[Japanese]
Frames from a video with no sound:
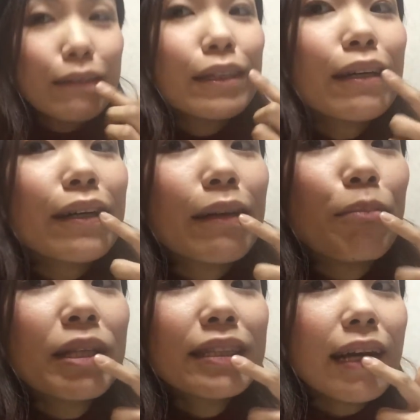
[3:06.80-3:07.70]
なんかね
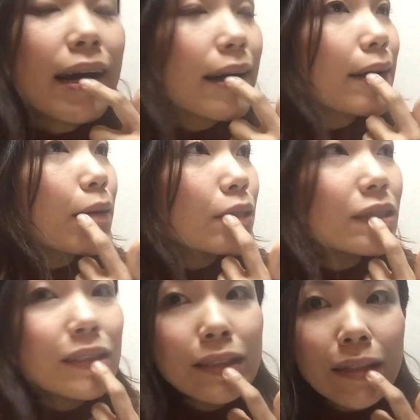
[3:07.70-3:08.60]
めっちゃこう
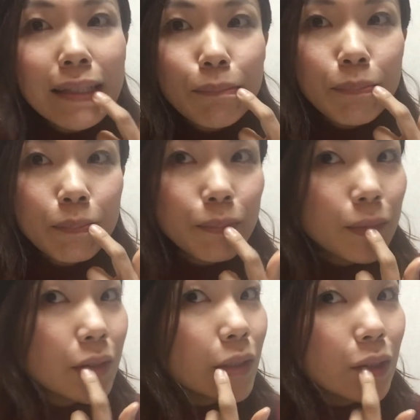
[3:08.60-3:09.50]
つるや
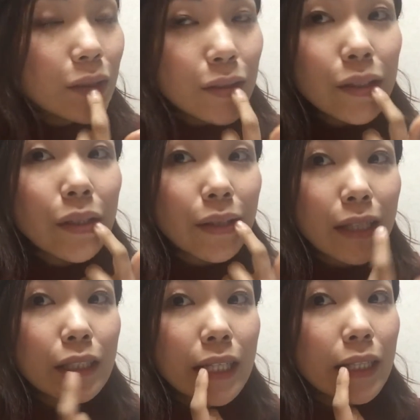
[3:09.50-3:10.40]
つるつるっていう
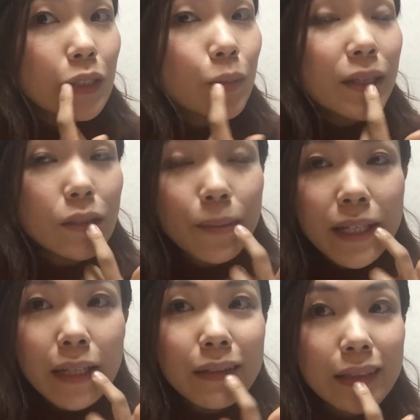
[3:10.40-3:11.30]
かなんかすべす
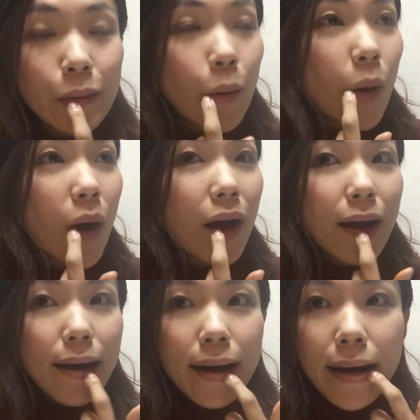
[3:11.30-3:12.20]
べになるんですよ
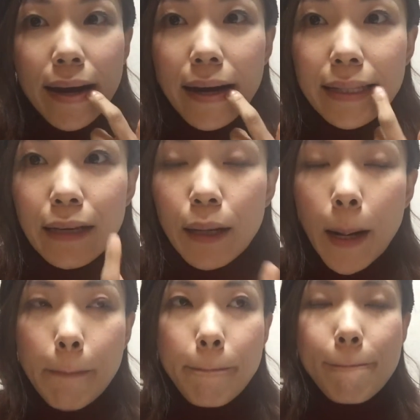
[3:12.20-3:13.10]
なん
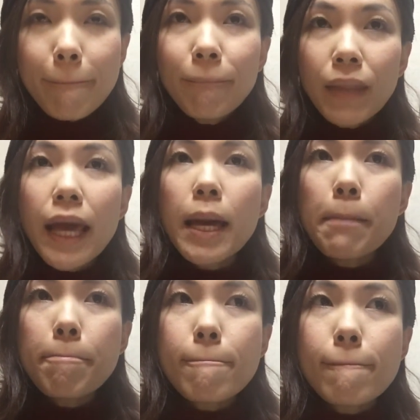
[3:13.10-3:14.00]
かほんで
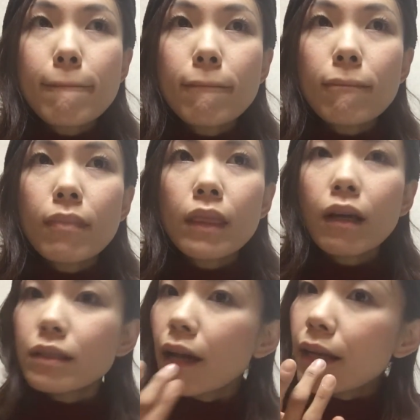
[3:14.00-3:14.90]
な
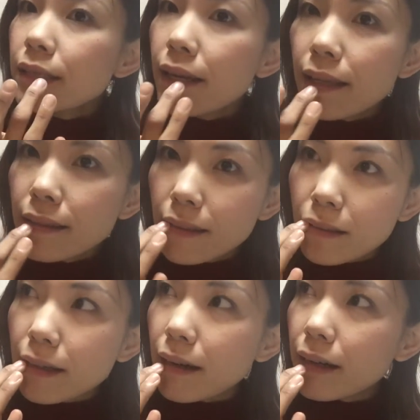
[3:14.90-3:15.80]
んかサラサラって
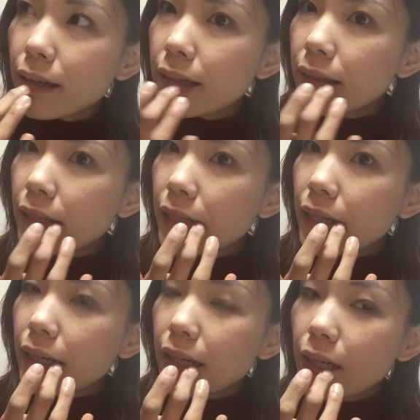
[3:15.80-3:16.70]
いうか
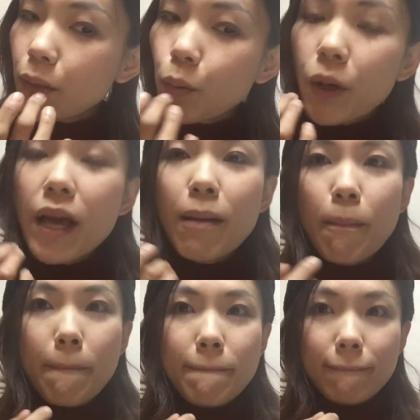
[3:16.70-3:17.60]
これ
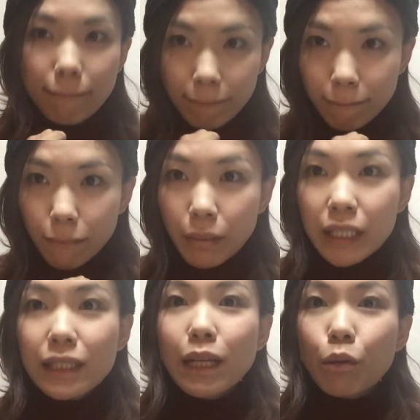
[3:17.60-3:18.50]

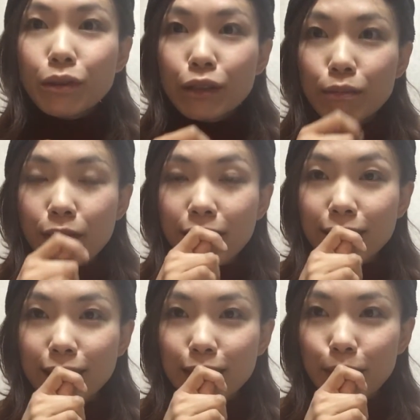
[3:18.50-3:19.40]
めっちゃおすすめ
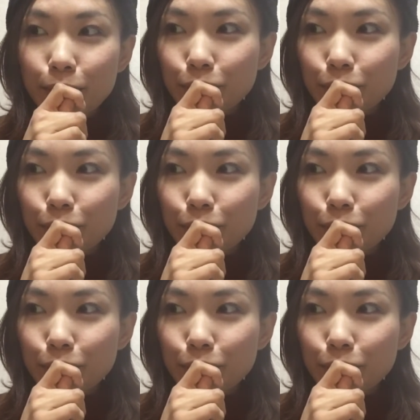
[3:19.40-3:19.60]
です